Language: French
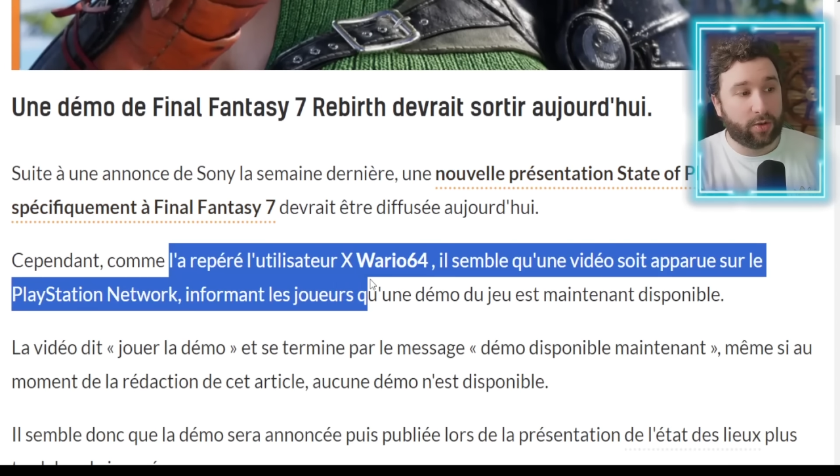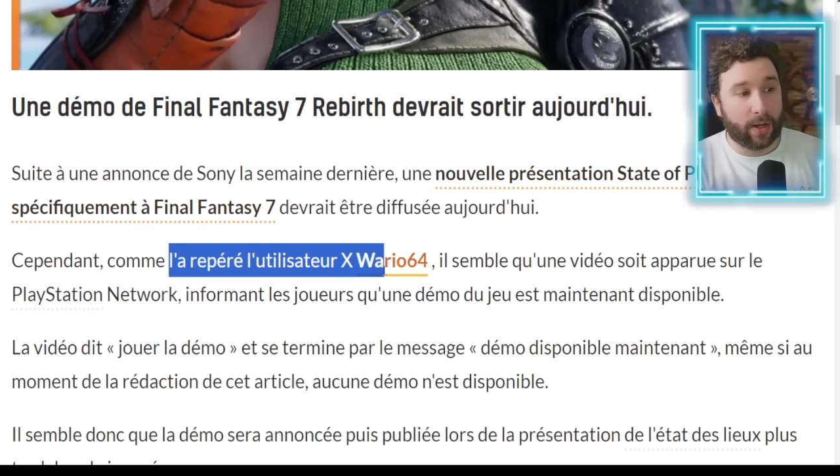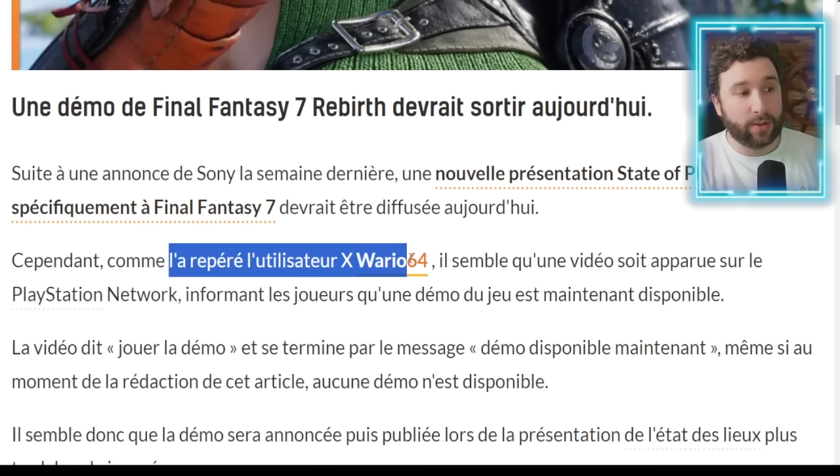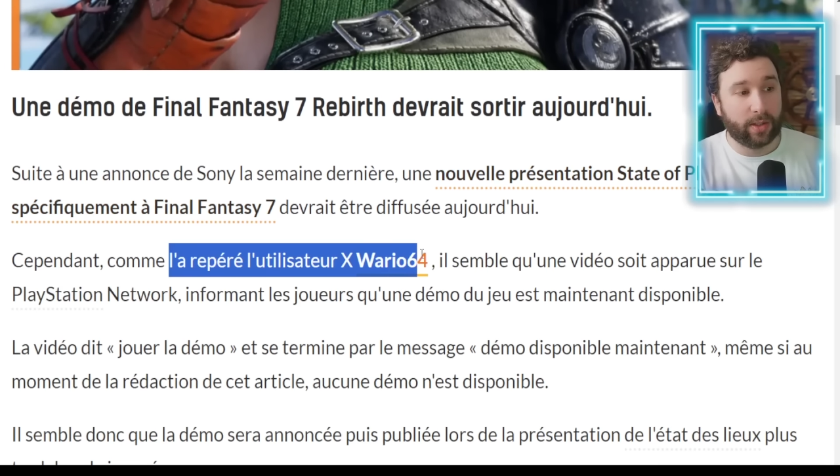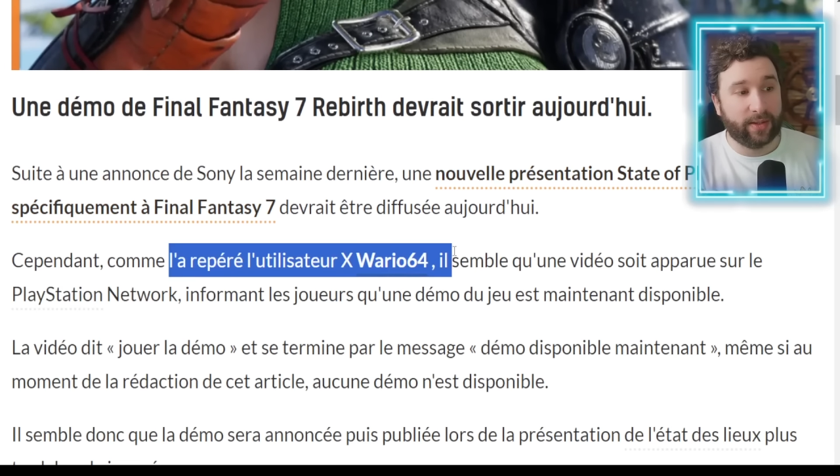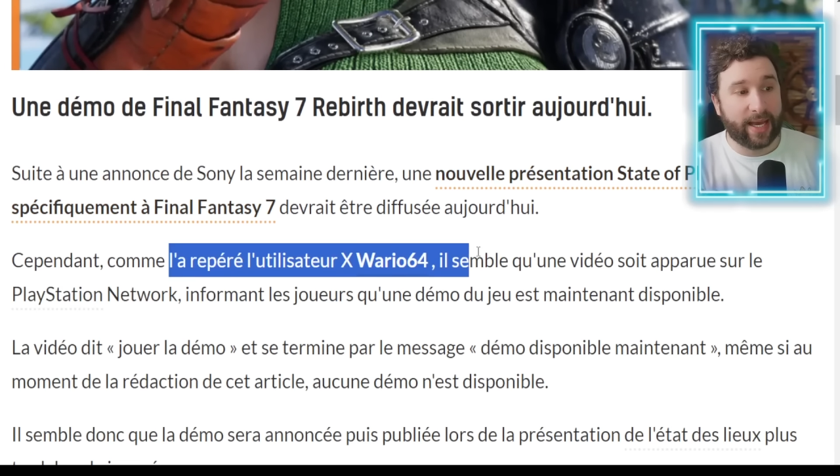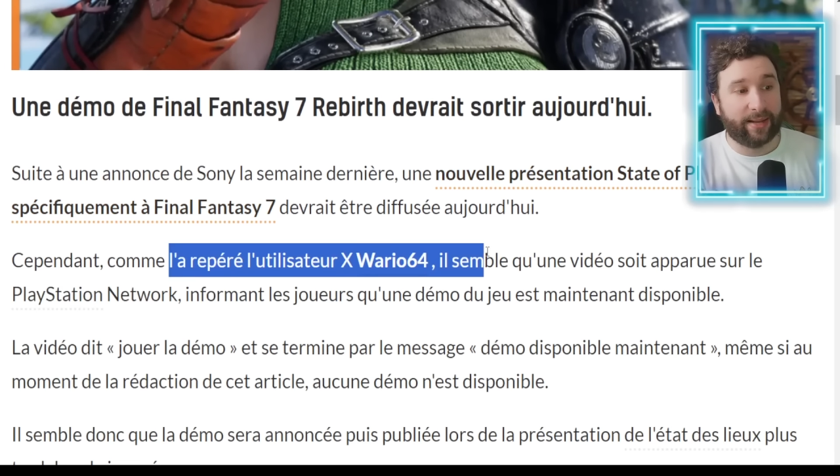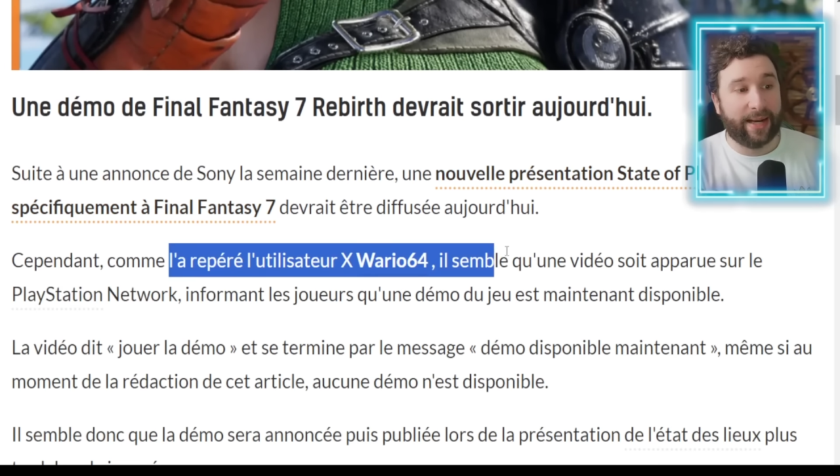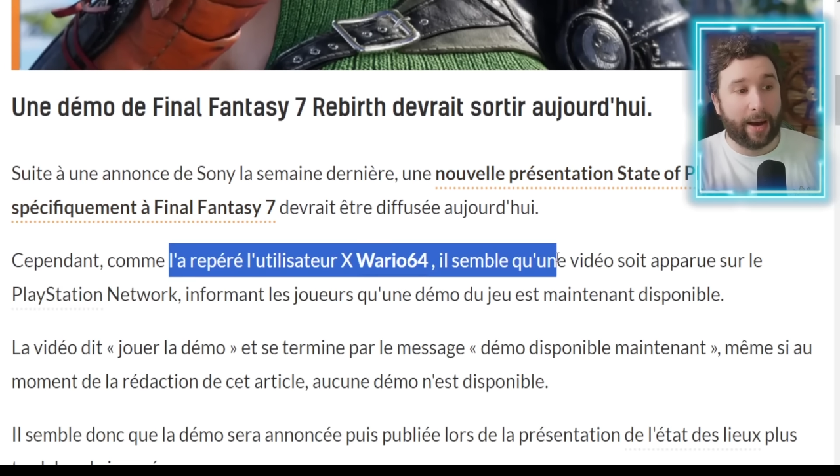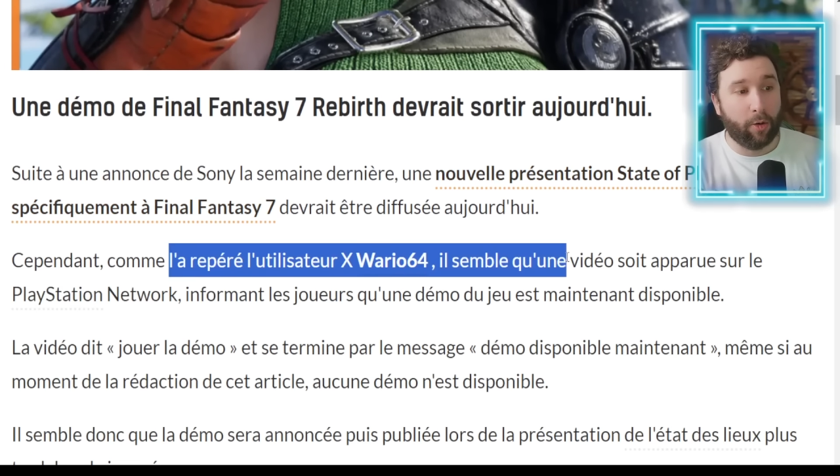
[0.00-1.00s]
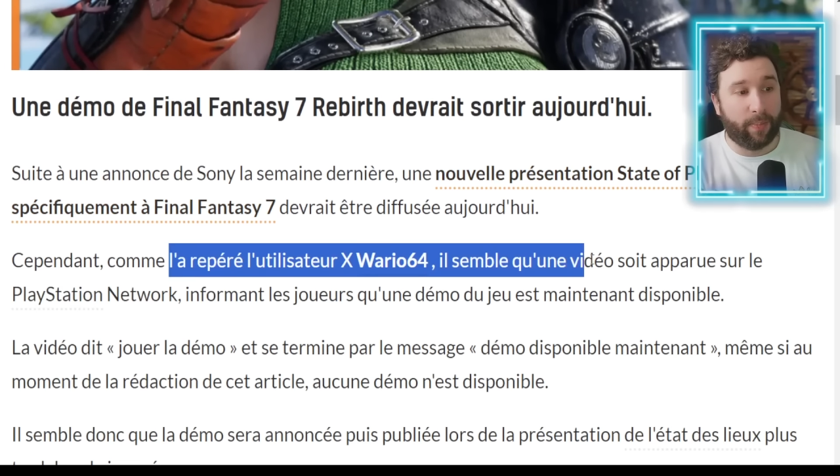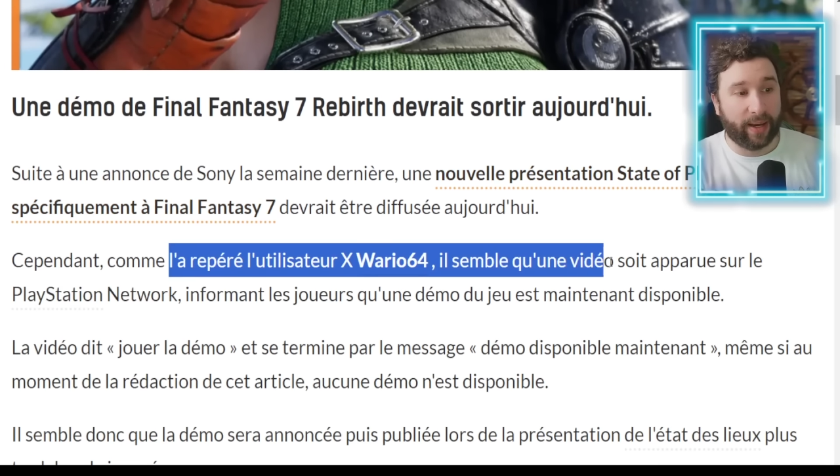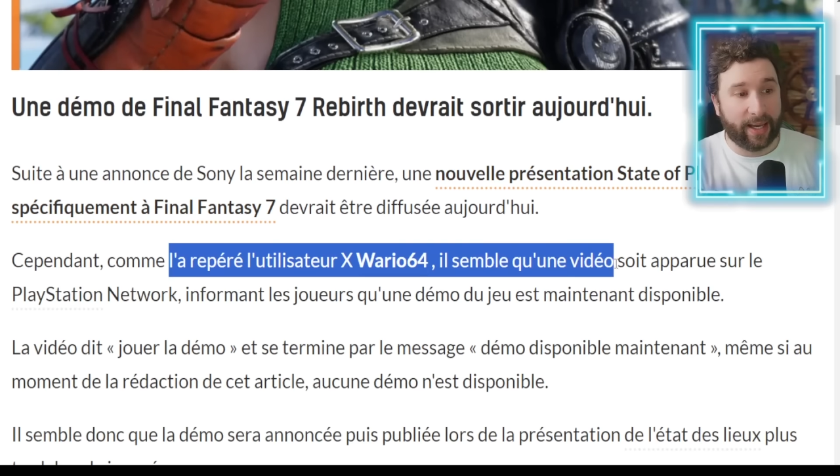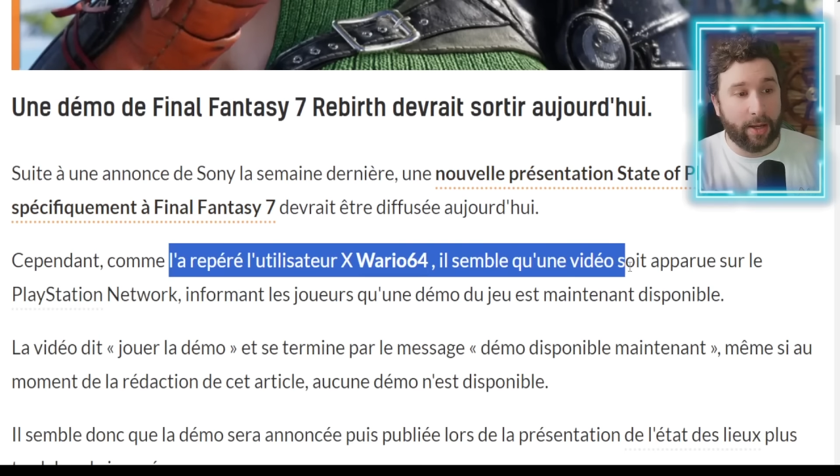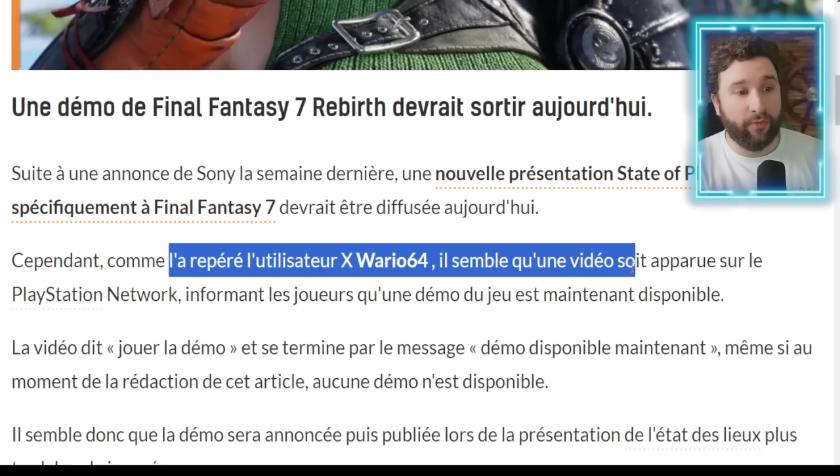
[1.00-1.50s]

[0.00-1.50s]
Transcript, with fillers: 64 l'a repéré,